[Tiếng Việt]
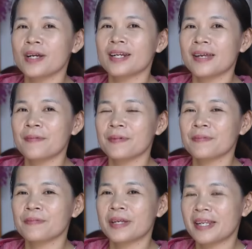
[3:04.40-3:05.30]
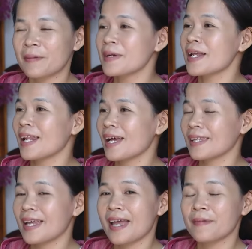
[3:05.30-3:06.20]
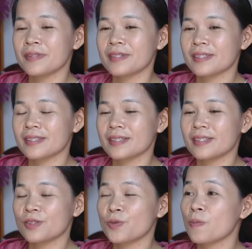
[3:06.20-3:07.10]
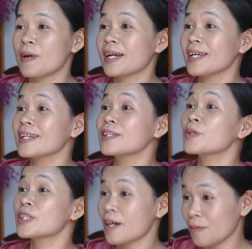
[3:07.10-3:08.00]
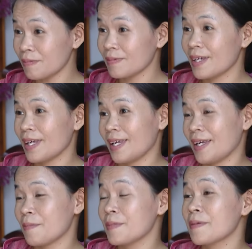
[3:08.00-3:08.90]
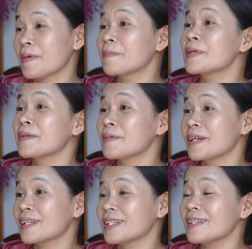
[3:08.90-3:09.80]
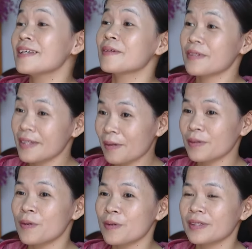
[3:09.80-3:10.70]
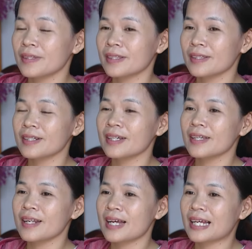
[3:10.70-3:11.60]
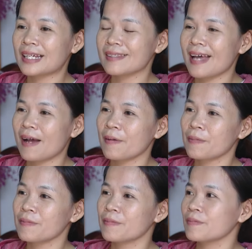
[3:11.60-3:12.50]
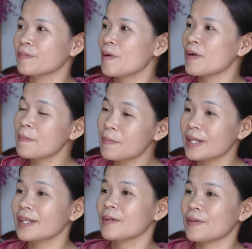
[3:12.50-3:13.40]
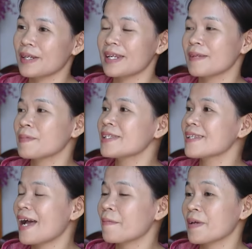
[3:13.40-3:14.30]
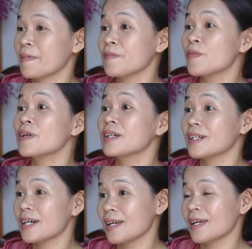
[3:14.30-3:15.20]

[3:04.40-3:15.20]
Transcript: Cách đây mấy năm là nhà em sử dụng bằng cái kênh truyền thống, miệng bằng miệng giới thiệu cho nhau thôi. Từ khi là cái xã Bầu Lâm mình bên xã về bên phụ nữ